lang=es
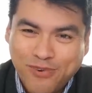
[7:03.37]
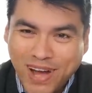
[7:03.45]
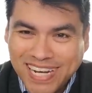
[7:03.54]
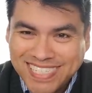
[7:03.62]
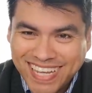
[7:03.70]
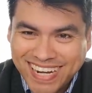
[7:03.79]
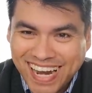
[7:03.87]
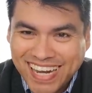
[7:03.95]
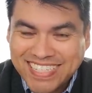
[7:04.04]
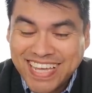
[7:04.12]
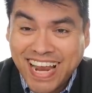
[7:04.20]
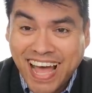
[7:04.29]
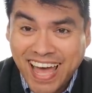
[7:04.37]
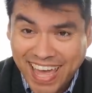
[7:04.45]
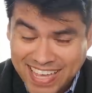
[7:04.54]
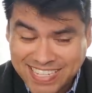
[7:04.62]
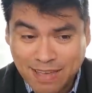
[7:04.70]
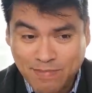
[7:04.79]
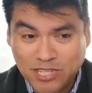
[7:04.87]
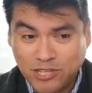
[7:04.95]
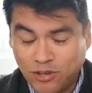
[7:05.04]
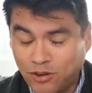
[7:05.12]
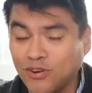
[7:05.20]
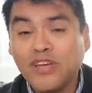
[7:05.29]
cual se realizará esa
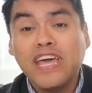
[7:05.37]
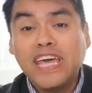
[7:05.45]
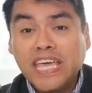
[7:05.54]
emisión